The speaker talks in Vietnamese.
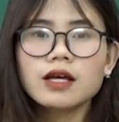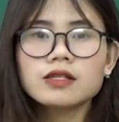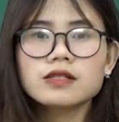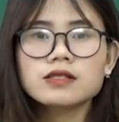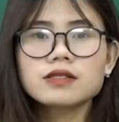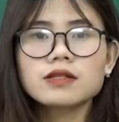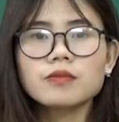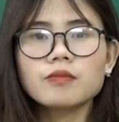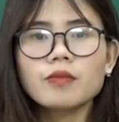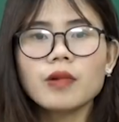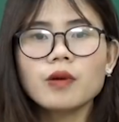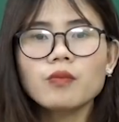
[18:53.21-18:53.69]

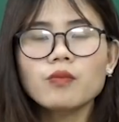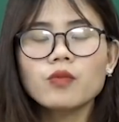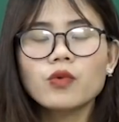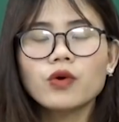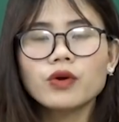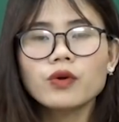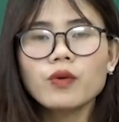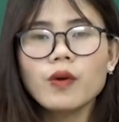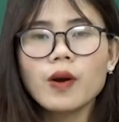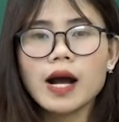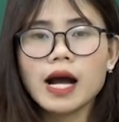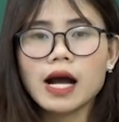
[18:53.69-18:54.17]
sự mong
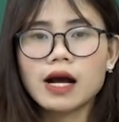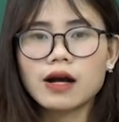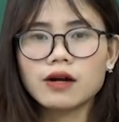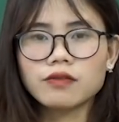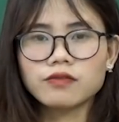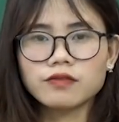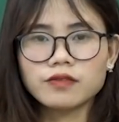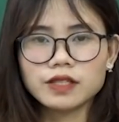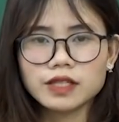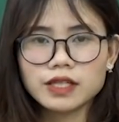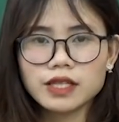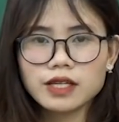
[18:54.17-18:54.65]
muốn hòa
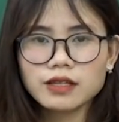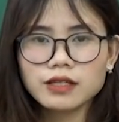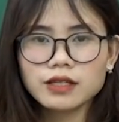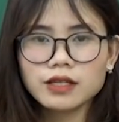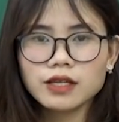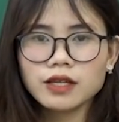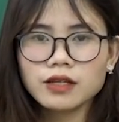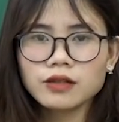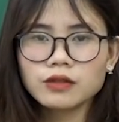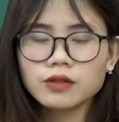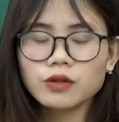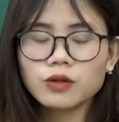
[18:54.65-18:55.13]
hợp với thiên
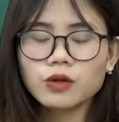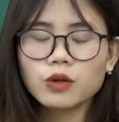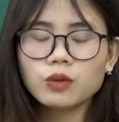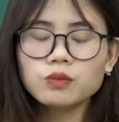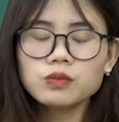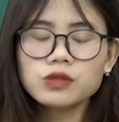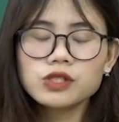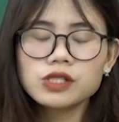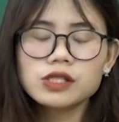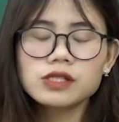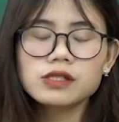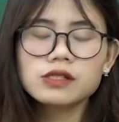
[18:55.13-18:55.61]
nhiên
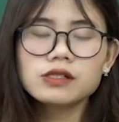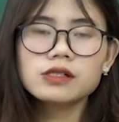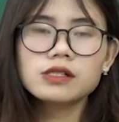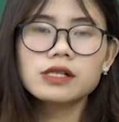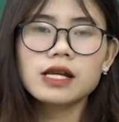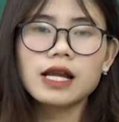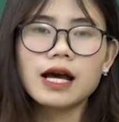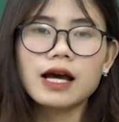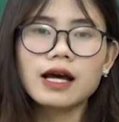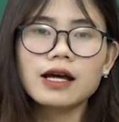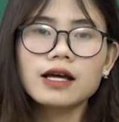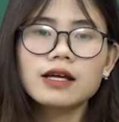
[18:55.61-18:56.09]
cũng như
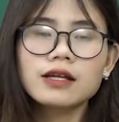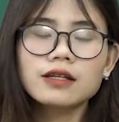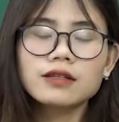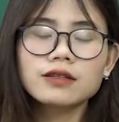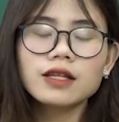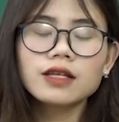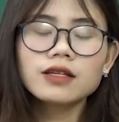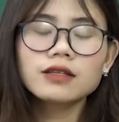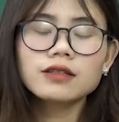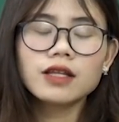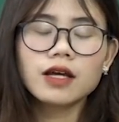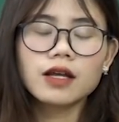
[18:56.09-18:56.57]
là
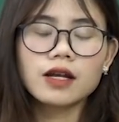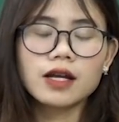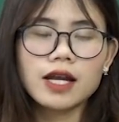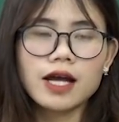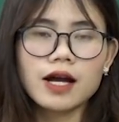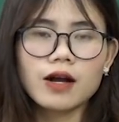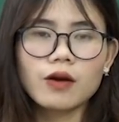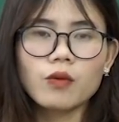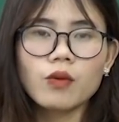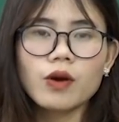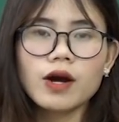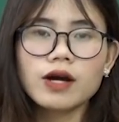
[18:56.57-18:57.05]
tinh thần
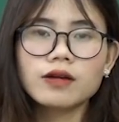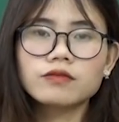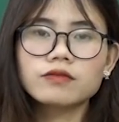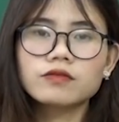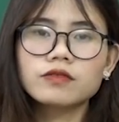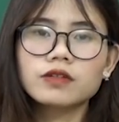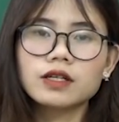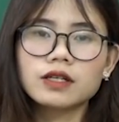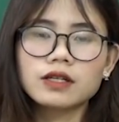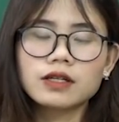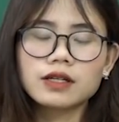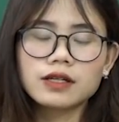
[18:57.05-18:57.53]
lạc quan
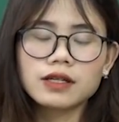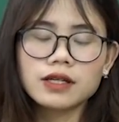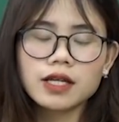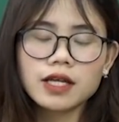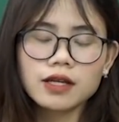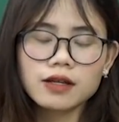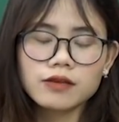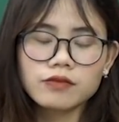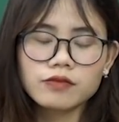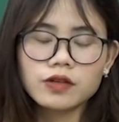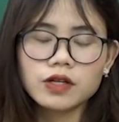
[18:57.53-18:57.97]
vượt nệ,